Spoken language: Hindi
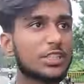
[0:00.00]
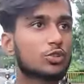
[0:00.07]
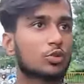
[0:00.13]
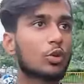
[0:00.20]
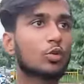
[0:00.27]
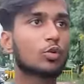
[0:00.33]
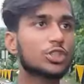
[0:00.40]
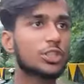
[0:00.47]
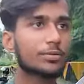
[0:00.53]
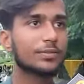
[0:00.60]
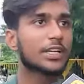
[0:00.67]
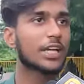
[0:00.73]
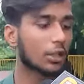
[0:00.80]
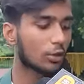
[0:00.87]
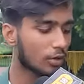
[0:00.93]
इसको कुछ भी
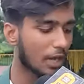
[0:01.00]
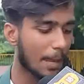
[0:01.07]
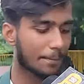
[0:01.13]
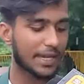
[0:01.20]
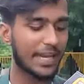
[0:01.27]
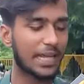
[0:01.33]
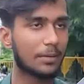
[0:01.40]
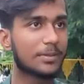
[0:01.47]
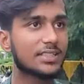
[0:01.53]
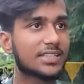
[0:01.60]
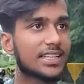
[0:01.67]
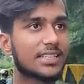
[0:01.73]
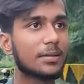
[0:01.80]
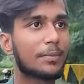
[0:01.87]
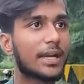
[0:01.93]
कर लो आपका हेलमेट
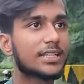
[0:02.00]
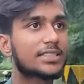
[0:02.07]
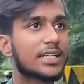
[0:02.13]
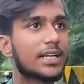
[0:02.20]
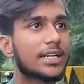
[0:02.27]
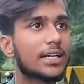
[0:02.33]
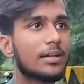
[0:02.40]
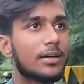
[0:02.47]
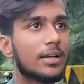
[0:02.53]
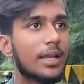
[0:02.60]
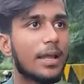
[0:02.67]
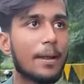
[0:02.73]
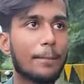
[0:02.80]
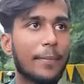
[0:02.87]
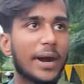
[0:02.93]
जैसे ही बाइक से हटा
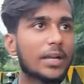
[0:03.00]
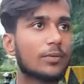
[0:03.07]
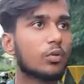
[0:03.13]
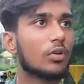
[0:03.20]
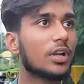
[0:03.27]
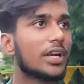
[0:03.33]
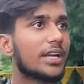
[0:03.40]
बाइक फुल्ली